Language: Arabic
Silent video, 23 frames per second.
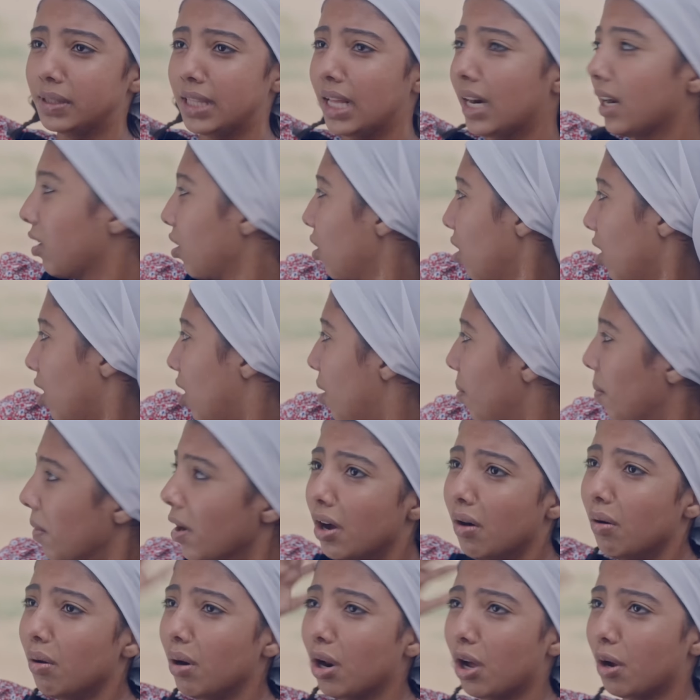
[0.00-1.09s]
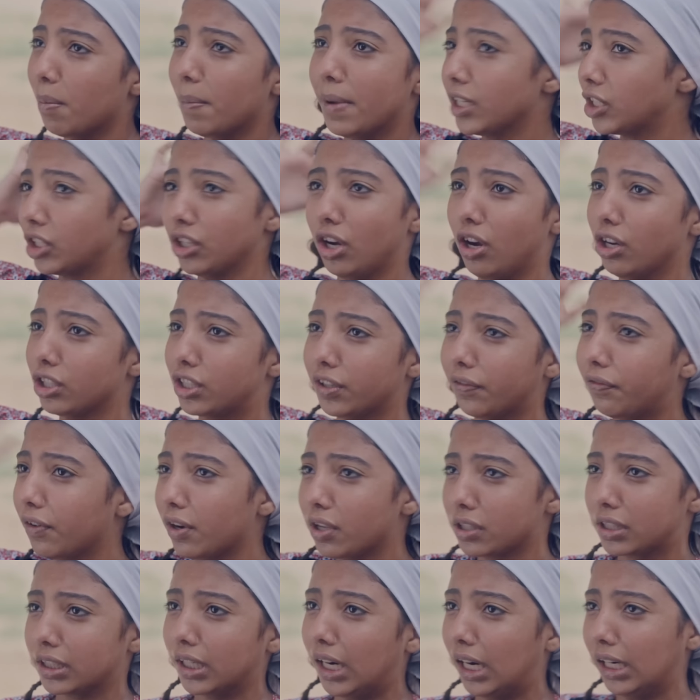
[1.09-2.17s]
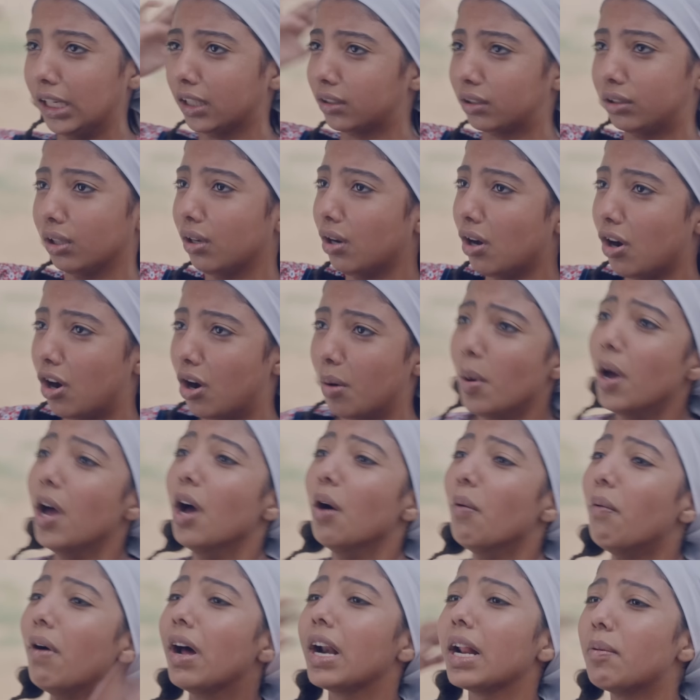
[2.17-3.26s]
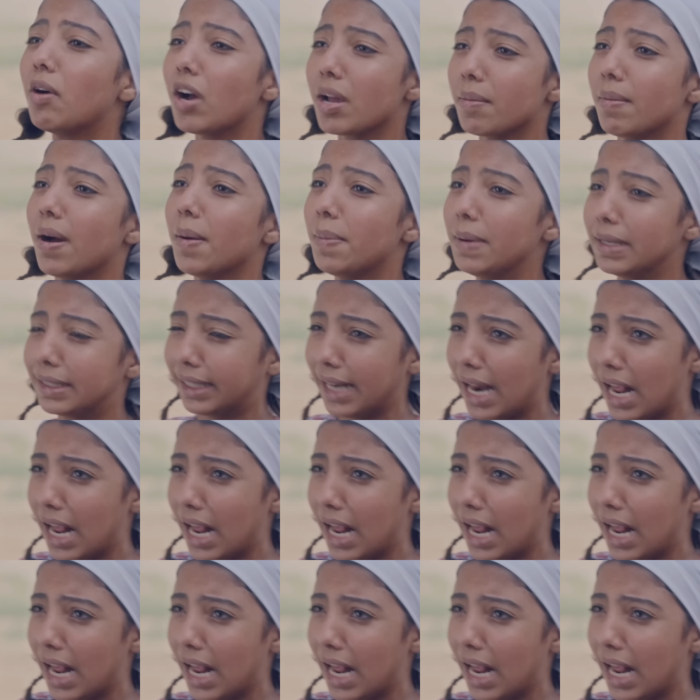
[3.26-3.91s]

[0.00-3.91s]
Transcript: انهم سرقوهم ولو ما رجعوش الفلوس راح يقتلوهم وانا ماي ما